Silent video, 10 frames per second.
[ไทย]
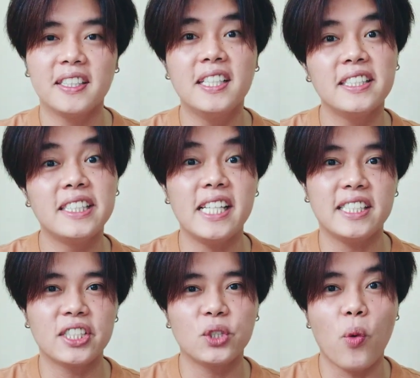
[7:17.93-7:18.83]
ถึงสี
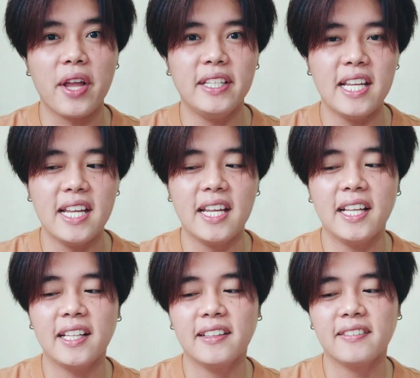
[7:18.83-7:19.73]
จะสวยดี
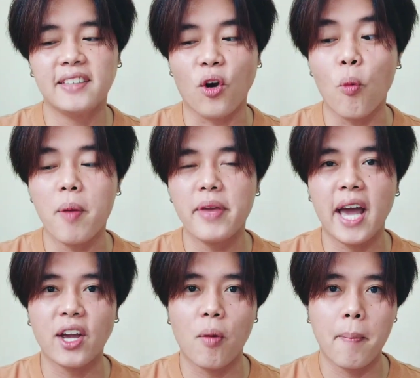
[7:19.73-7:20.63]
แต่คงไม่มี
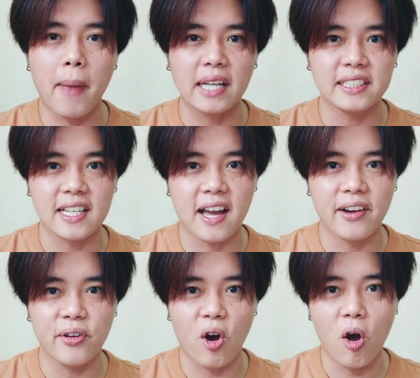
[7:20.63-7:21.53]
ใครเขามาปากจากกัน
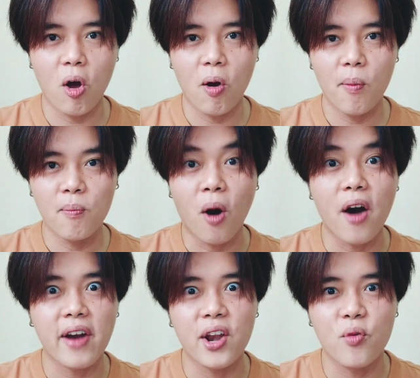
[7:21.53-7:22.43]
เพราะ
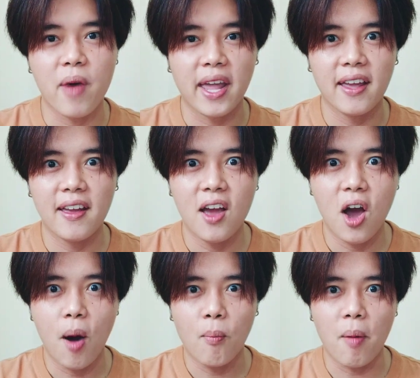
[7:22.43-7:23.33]
อะไรรู้ไหม
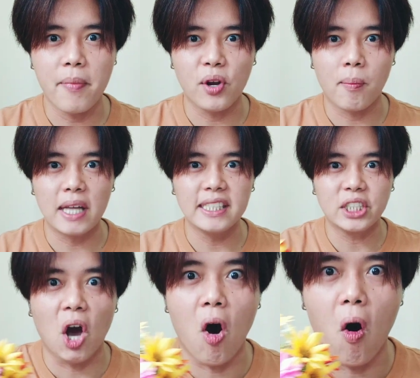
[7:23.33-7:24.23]
เพราะเป็นดอกไม้สี
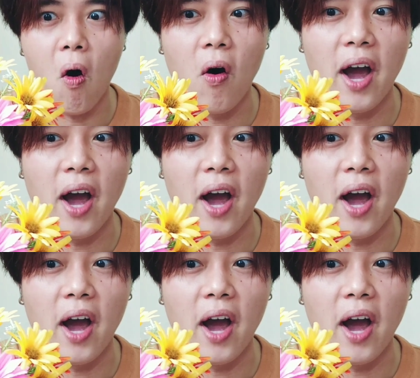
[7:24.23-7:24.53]
ทอง